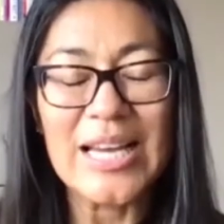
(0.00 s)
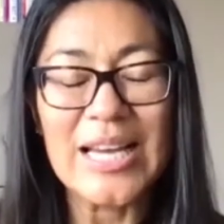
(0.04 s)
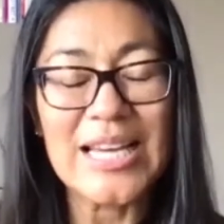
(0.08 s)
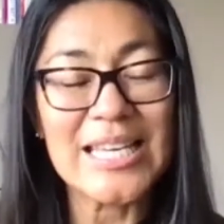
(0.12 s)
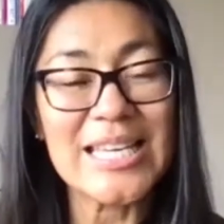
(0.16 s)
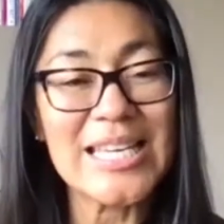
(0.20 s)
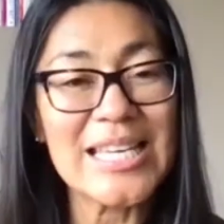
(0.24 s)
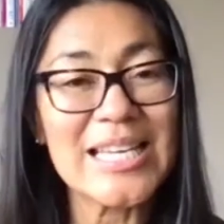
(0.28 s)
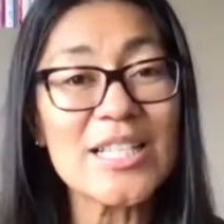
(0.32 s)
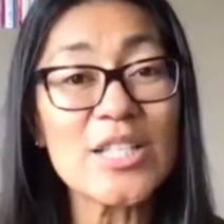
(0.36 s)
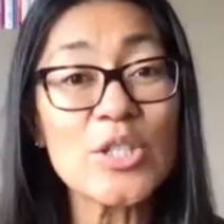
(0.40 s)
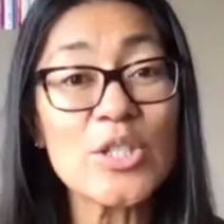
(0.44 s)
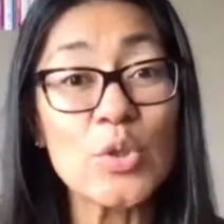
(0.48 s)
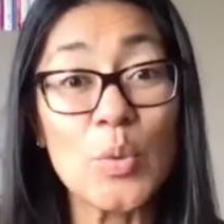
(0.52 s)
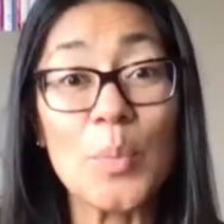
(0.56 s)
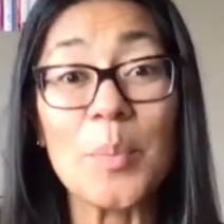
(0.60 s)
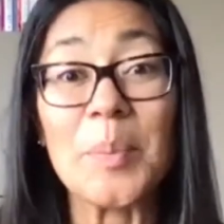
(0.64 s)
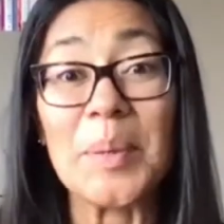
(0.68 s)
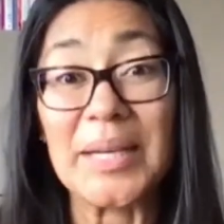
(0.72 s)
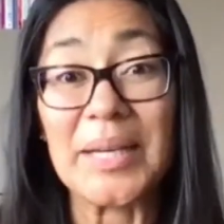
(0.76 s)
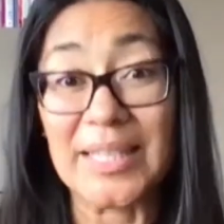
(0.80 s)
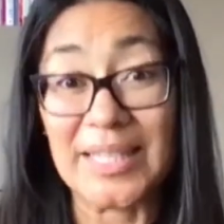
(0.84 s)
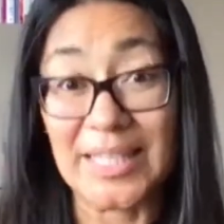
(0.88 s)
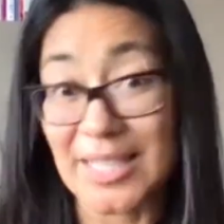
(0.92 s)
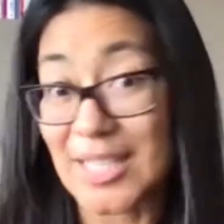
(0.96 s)
Y es
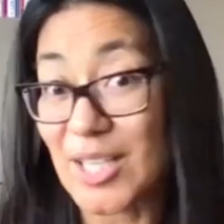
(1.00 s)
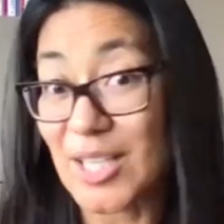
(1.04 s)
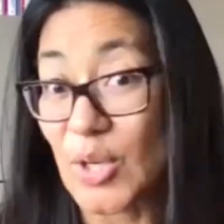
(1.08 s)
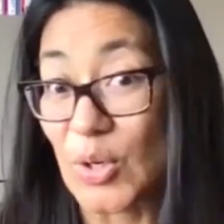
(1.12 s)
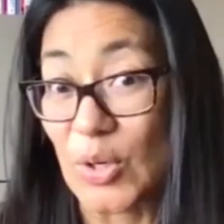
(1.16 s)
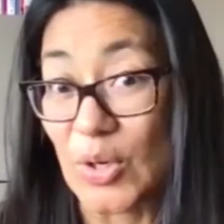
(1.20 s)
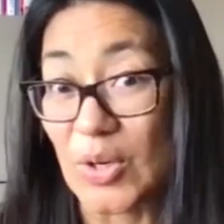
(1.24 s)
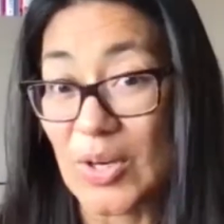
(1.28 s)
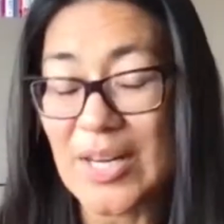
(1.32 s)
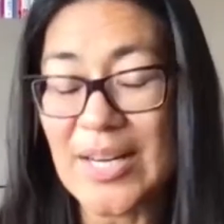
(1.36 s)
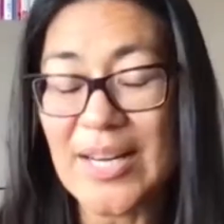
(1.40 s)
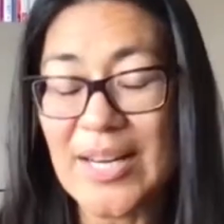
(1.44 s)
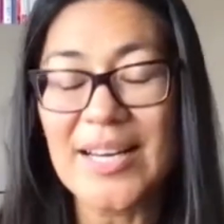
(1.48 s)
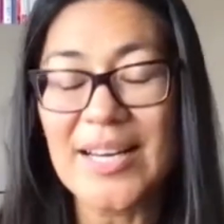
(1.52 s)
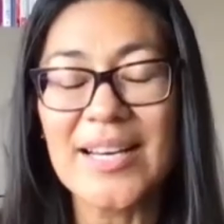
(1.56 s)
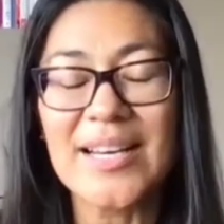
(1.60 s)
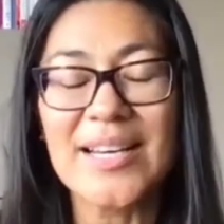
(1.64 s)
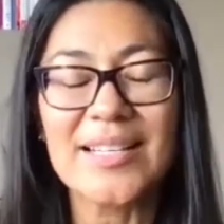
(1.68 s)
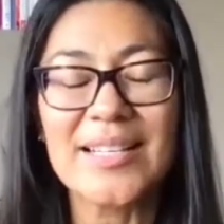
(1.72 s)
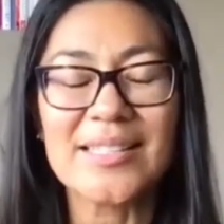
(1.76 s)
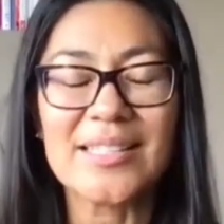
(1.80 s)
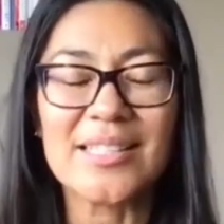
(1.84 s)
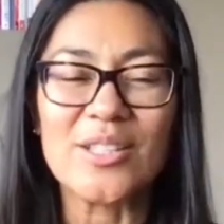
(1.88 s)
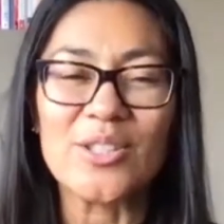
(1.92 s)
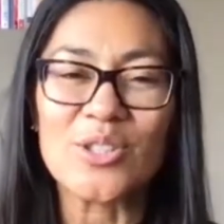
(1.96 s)
súper rico
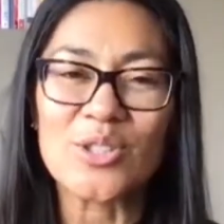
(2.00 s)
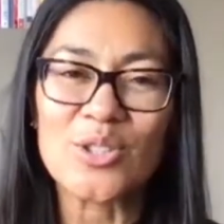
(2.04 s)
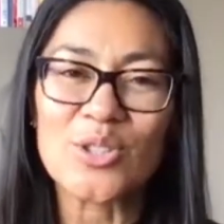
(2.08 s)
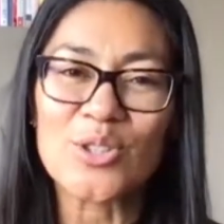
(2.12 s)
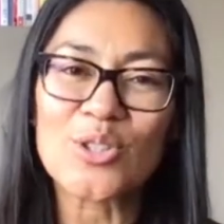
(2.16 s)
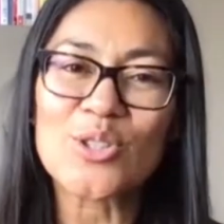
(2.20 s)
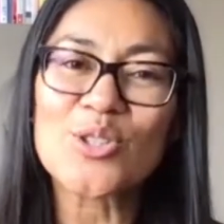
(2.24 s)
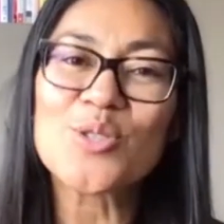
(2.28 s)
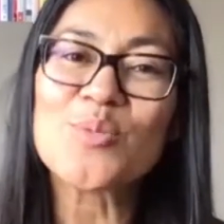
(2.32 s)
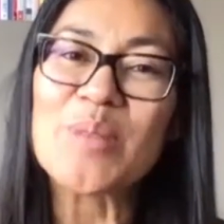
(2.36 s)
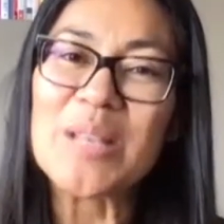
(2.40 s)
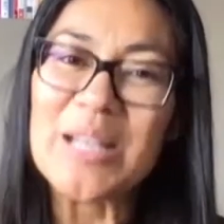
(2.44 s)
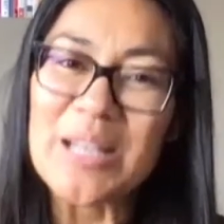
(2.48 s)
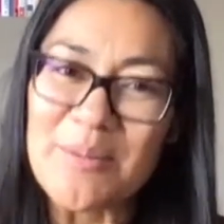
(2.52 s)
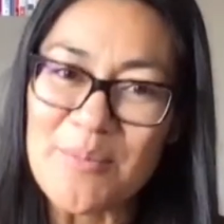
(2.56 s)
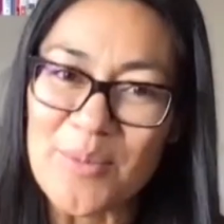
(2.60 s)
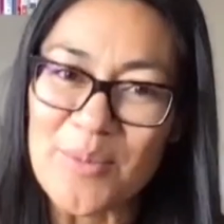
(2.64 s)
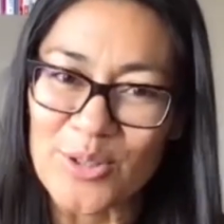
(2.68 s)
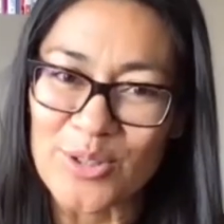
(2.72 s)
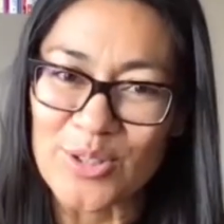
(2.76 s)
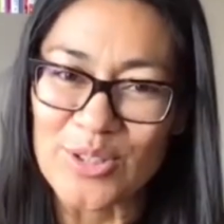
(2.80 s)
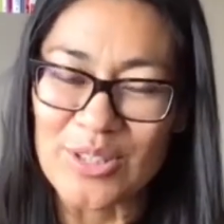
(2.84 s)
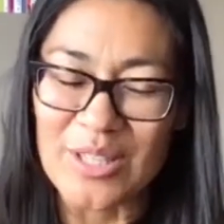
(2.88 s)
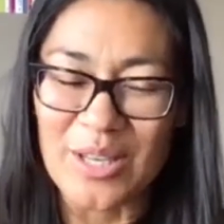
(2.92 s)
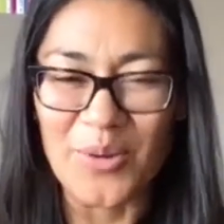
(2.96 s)
si nosotros
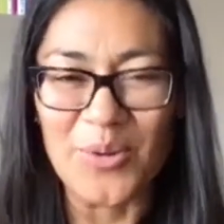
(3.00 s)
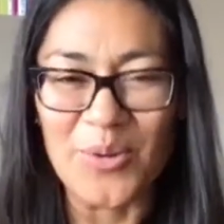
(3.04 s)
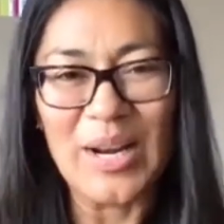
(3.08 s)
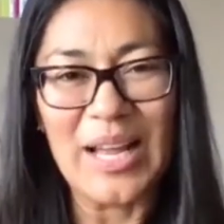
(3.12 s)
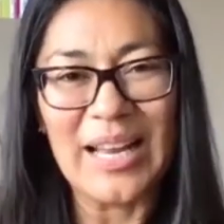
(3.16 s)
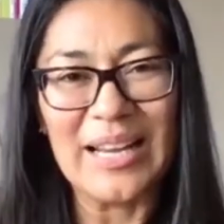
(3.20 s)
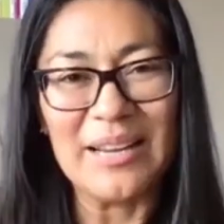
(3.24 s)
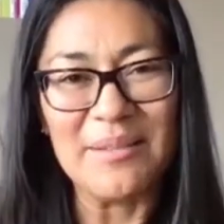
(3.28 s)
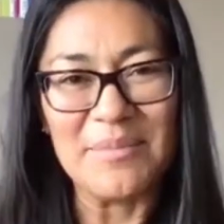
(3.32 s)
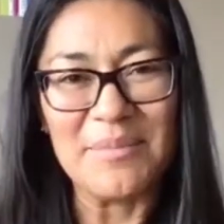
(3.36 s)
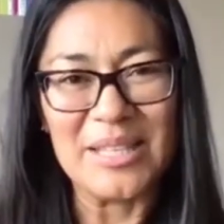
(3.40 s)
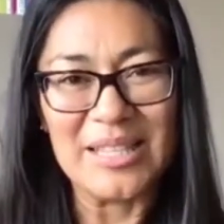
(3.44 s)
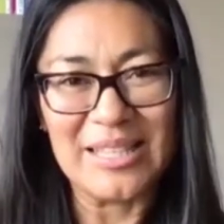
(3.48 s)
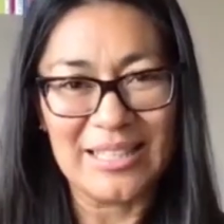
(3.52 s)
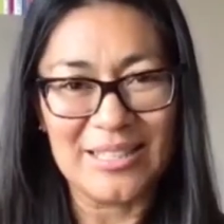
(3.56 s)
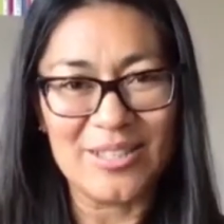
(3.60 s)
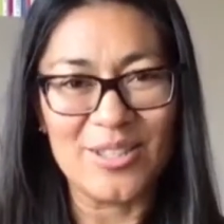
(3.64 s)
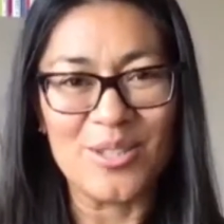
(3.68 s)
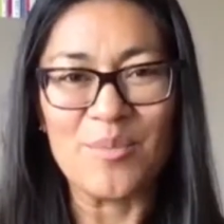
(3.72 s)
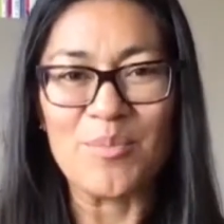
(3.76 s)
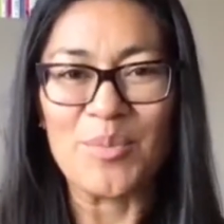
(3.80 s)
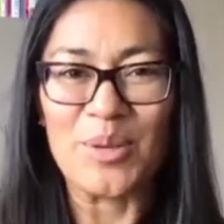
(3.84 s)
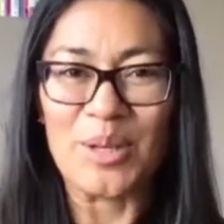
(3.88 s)
venimos de una alimentación,